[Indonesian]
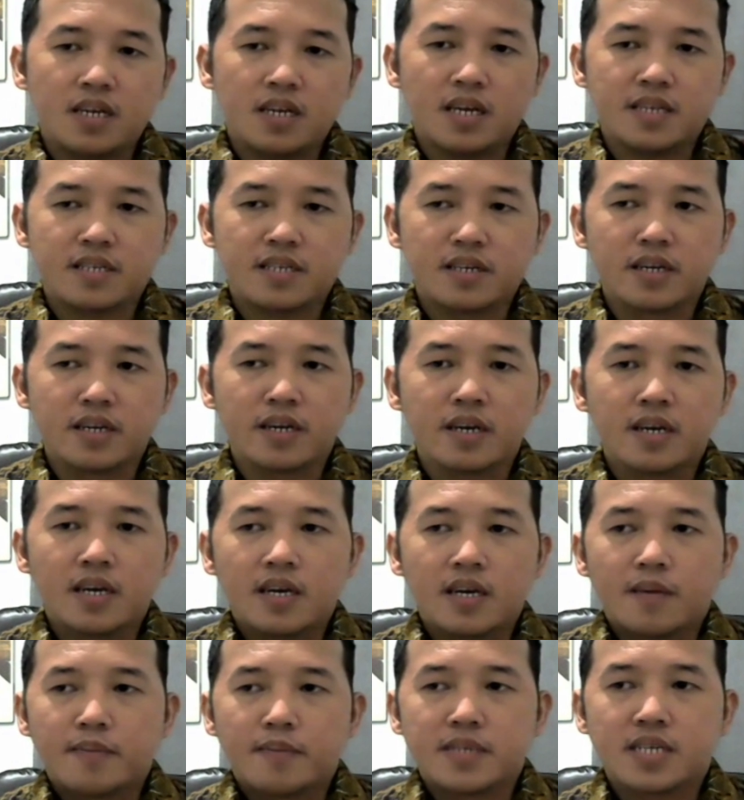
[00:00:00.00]
Nah, jadi
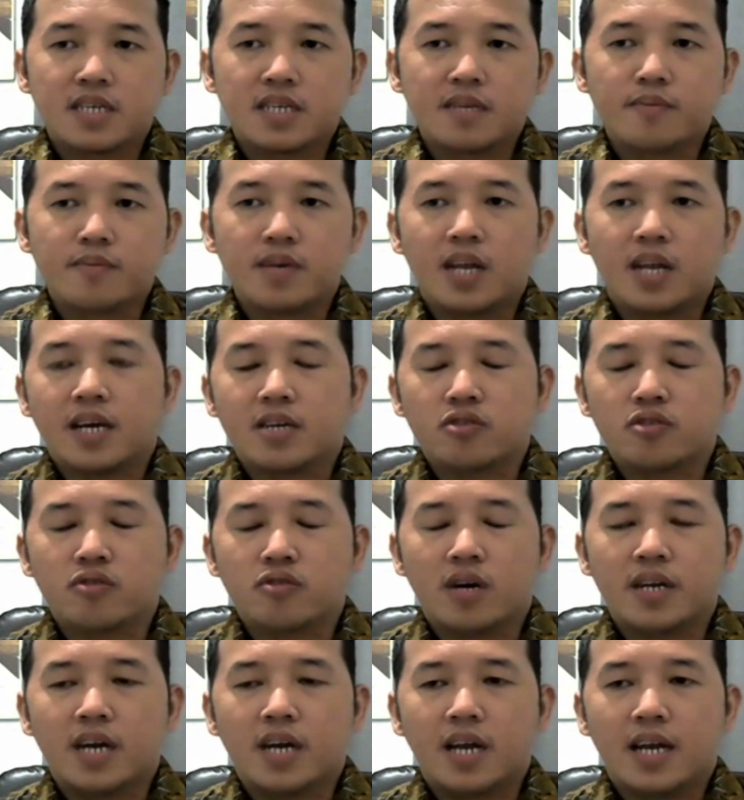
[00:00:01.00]
bisa dibilang
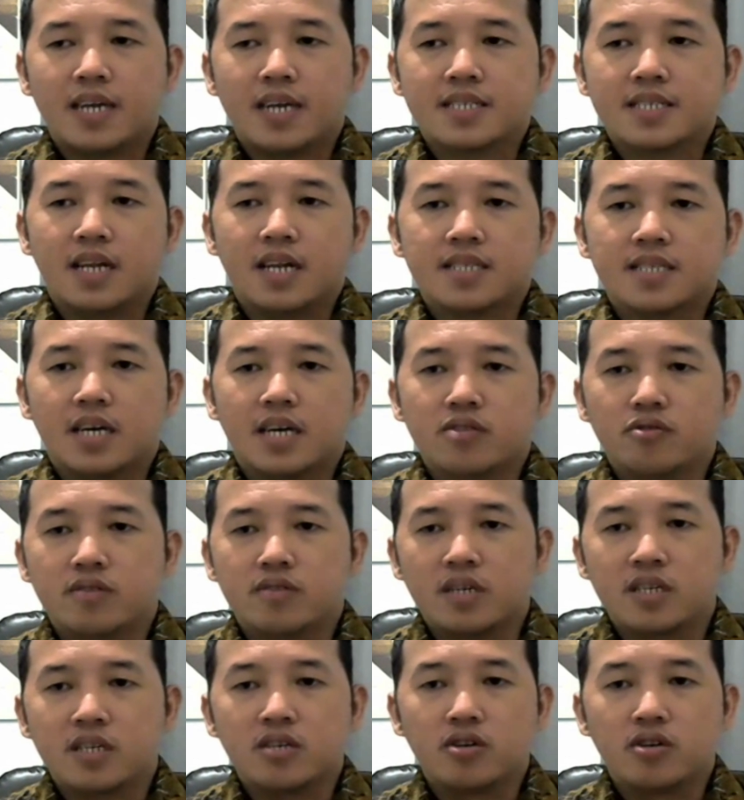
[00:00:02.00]
itu adalah salah
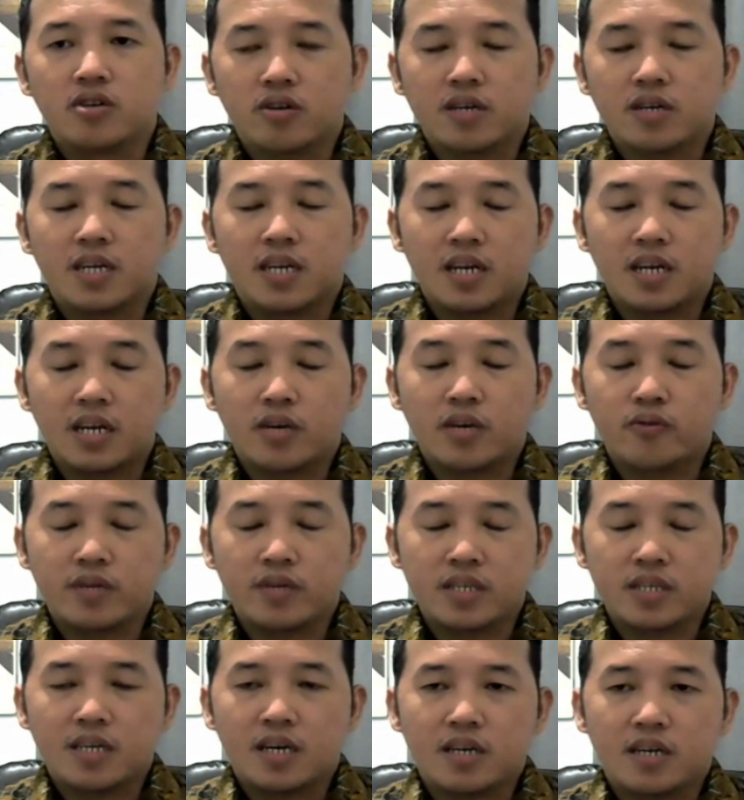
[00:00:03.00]
satunya didorong dari
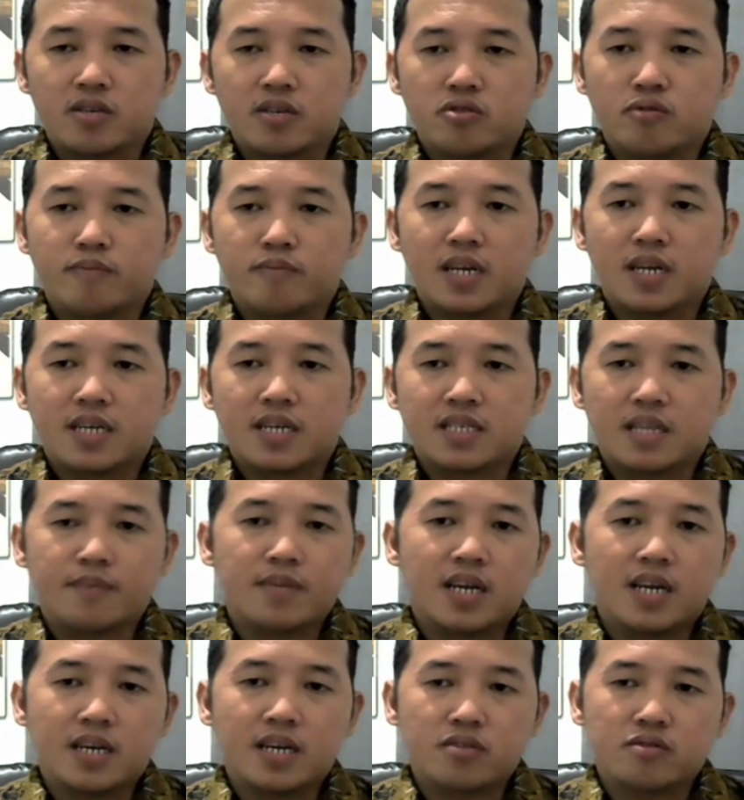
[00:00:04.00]
liquidity yang itu kita
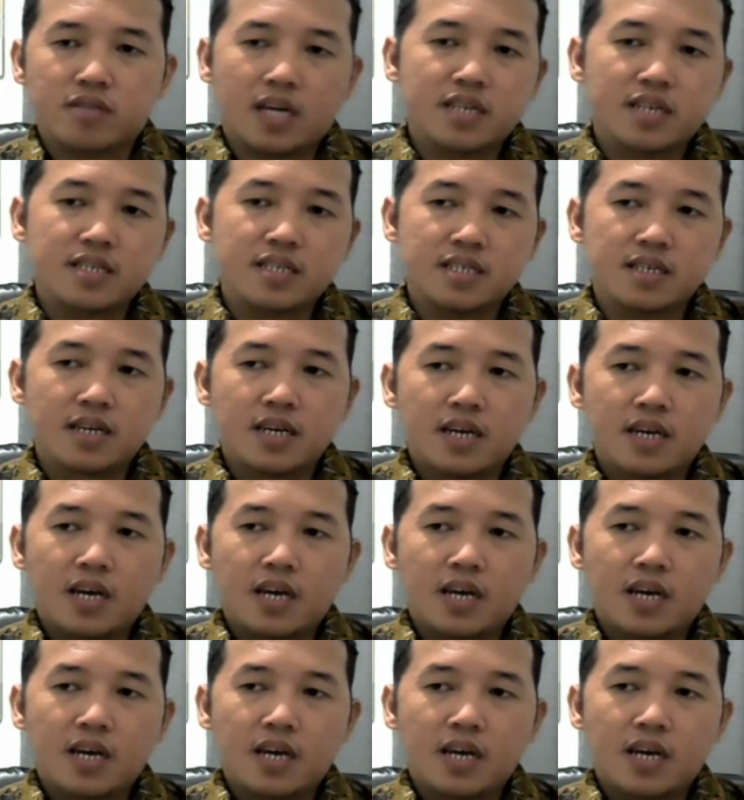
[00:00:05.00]
bilang itu tadi.